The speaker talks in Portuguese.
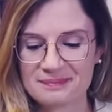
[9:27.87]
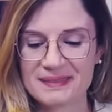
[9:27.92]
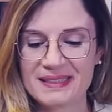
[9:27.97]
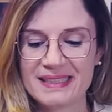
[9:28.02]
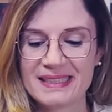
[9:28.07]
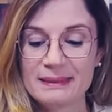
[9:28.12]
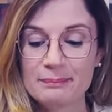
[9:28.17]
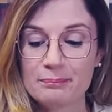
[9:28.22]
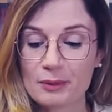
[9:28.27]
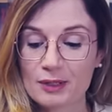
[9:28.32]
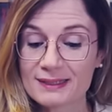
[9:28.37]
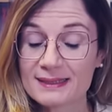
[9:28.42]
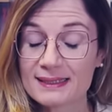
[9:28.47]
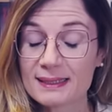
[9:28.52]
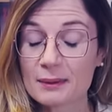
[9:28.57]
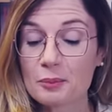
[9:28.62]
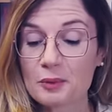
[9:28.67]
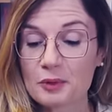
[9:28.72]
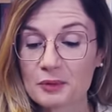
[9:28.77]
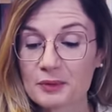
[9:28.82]
Ele pode
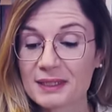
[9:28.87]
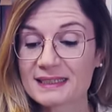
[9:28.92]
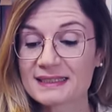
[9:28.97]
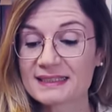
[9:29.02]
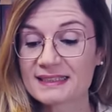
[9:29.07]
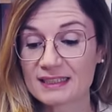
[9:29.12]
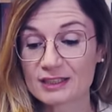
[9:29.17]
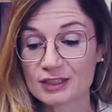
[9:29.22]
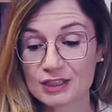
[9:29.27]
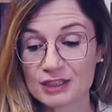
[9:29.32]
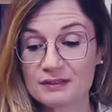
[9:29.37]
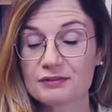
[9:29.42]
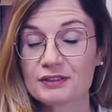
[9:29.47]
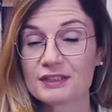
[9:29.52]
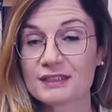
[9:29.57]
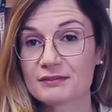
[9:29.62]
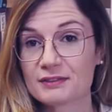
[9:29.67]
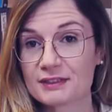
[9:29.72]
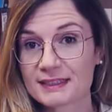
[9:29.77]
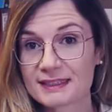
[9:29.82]
ser um pouco cansativo
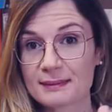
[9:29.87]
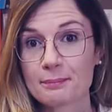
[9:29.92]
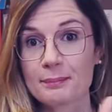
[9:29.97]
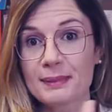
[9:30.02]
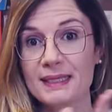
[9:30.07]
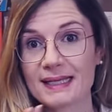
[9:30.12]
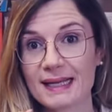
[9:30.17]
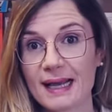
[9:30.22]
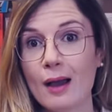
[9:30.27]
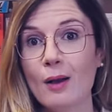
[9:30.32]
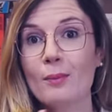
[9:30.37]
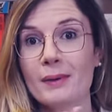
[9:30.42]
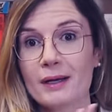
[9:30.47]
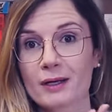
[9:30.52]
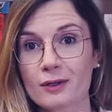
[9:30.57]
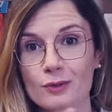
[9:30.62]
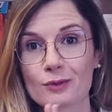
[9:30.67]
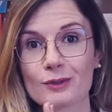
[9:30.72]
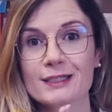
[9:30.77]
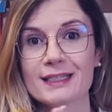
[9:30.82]
se você pegar uma
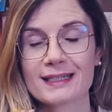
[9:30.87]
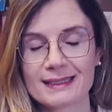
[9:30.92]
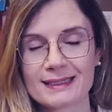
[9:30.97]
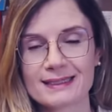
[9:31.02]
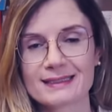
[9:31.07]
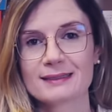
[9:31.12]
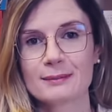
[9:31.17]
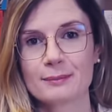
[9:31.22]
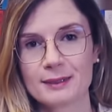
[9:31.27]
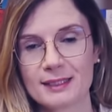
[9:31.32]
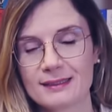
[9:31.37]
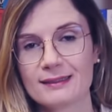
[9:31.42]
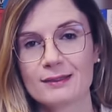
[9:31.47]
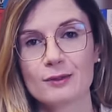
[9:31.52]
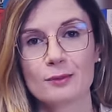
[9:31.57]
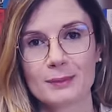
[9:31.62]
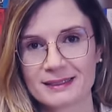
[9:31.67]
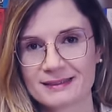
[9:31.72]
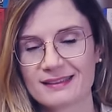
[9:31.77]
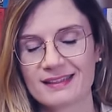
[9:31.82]
crônica dessa para ler
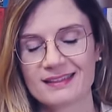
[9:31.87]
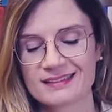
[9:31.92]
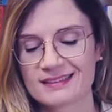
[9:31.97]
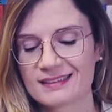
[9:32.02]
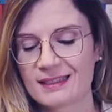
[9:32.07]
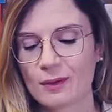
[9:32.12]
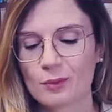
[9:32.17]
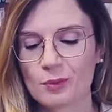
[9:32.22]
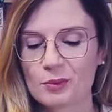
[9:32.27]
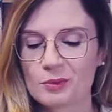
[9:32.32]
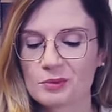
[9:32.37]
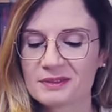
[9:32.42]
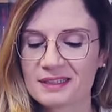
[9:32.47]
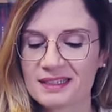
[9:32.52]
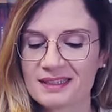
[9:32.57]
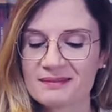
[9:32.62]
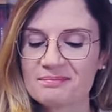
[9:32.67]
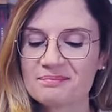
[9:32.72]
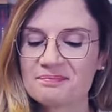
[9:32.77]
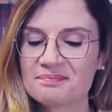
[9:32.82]
uma atrás da
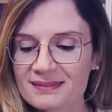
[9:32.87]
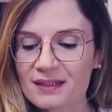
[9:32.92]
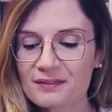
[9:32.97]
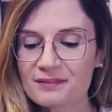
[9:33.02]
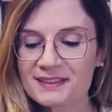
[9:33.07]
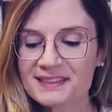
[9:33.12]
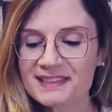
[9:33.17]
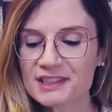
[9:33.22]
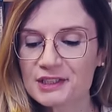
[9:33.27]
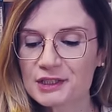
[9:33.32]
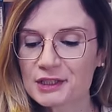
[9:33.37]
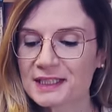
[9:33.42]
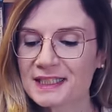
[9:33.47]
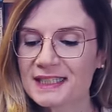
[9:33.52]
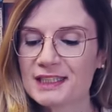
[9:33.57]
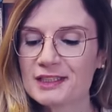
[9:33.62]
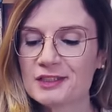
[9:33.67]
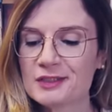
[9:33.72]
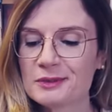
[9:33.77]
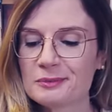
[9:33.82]
outra. Talvez seja
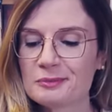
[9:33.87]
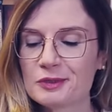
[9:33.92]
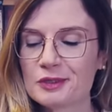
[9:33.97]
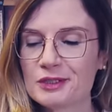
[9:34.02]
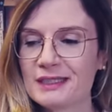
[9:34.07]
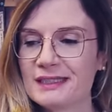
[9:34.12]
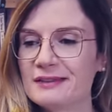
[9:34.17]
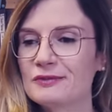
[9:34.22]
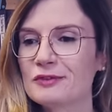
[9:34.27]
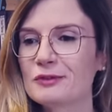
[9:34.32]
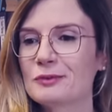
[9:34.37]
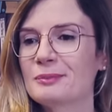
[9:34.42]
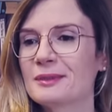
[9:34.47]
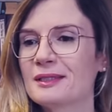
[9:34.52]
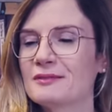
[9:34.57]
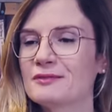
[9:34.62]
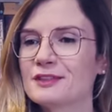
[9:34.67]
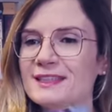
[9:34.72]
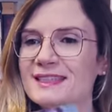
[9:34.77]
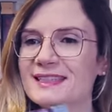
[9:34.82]
aquele tipo de livro
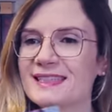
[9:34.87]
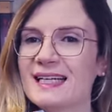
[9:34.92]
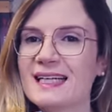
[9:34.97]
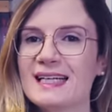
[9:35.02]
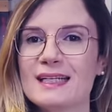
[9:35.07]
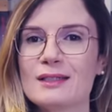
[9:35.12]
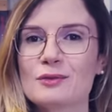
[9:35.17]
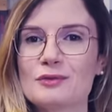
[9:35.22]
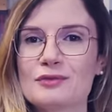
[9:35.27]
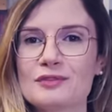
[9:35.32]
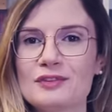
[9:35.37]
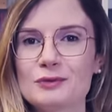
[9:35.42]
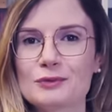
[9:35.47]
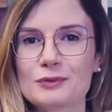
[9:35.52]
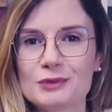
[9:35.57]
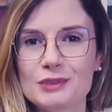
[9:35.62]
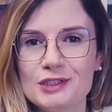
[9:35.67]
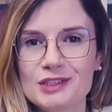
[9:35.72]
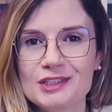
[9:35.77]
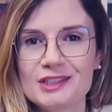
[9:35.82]
para você ler no fim
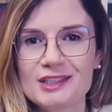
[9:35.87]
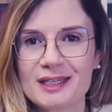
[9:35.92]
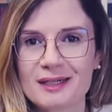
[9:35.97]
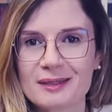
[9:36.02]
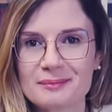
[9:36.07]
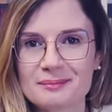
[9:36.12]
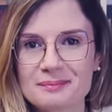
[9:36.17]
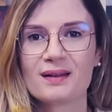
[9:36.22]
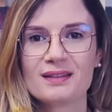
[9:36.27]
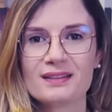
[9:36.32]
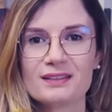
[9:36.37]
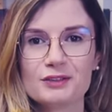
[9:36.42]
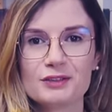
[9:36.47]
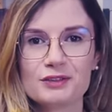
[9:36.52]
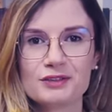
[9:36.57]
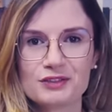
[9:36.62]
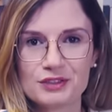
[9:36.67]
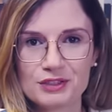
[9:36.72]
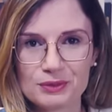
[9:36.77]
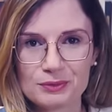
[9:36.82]
do dia,
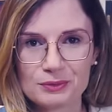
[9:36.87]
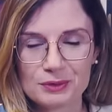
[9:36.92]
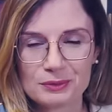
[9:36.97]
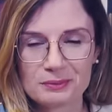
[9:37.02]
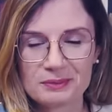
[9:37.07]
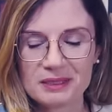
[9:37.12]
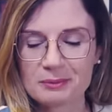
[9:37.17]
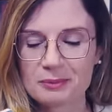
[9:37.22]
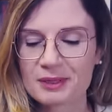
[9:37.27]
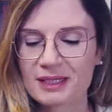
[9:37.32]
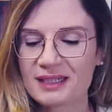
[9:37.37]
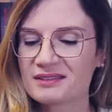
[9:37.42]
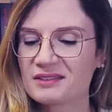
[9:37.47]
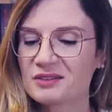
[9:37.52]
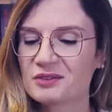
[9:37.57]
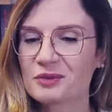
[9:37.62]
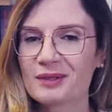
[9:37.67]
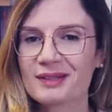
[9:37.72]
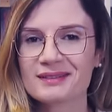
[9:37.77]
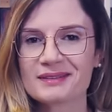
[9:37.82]
antes de dormir, porque as
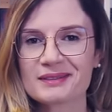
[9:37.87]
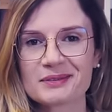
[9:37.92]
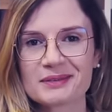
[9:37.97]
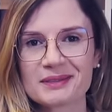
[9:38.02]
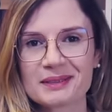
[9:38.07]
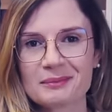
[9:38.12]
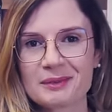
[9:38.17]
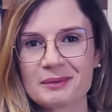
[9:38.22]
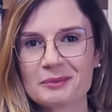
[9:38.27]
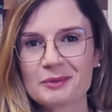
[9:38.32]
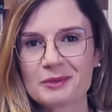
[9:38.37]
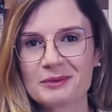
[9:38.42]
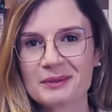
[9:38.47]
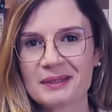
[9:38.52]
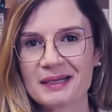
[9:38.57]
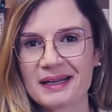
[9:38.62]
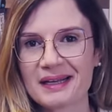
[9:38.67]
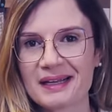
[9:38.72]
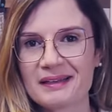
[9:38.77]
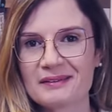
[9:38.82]
histórias são sempre muito
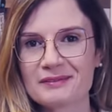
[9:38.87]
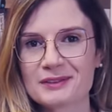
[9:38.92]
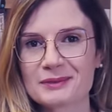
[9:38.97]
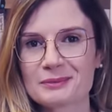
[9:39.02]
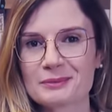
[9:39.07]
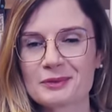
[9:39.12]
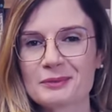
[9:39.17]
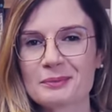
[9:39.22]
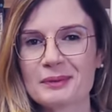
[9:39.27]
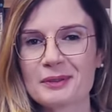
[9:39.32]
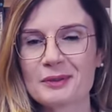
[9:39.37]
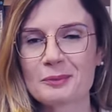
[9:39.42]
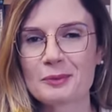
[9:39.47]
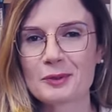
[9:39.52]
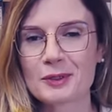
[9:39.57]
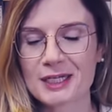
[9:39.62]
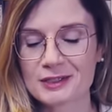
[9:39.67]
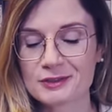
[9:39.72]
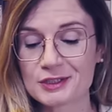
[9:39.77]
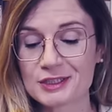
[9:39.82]
leves, muito bem
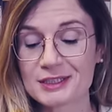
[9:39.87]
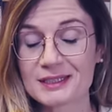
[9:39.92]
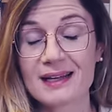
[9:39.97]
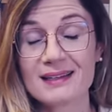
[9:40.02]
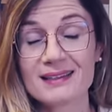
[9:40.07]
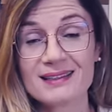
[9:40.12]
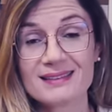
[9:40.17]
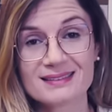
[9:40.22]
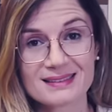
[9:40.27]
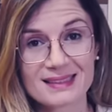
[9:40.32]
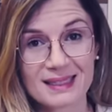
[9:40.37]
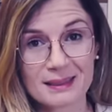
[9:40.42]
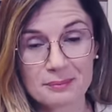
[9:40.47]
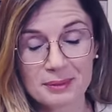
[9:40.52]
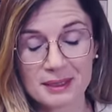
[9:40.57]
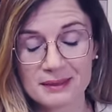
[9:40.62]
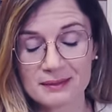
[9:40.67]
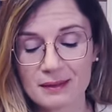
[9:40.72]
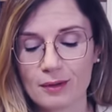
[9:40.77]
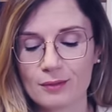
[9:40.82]
humoradinhas. Aliás,
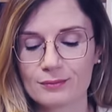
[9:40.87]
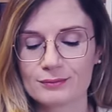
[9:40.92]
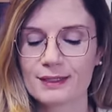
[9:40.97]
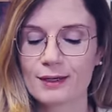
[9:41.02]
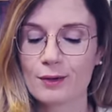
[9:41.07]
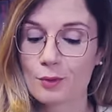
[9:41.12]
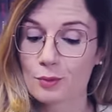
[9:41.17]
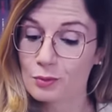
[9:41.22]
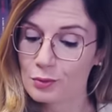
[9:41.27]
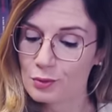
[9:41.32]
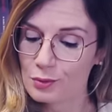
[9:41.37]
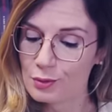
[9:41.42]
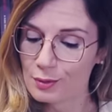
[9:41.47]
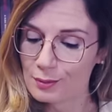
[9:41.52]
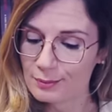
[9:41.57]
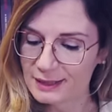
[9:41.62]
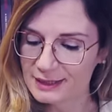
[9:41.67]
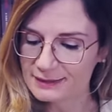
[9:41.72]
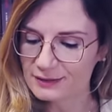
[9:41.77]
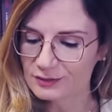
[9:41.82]
sempre não. Tem
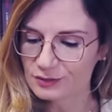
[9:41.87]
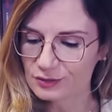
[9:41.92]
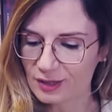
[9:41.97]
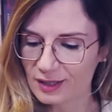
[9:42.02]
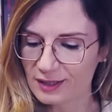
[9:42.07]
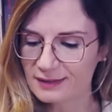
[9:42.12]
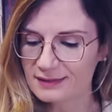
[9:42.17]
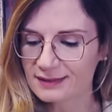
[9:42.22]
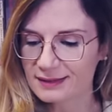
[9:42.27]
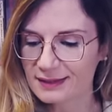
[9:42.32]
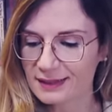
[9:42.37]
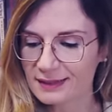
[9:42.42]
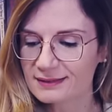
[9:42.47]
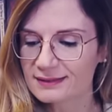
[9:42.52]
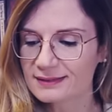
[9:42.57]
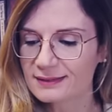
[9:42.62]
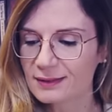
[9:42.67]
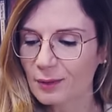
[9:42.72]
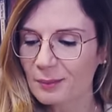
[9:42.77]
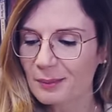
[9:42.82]
algumas histórias aqui que
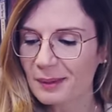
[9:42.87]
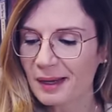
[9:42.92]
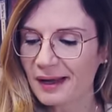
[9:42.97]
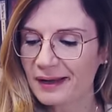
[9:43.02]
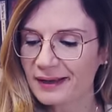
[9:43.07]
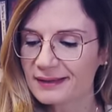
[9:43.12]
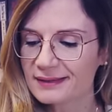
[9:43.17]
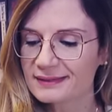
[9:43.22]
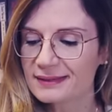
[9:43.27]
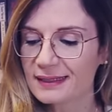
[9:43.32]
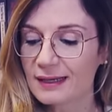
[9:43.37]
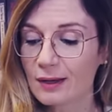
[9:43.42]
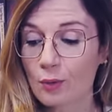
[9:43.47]
são mais, né?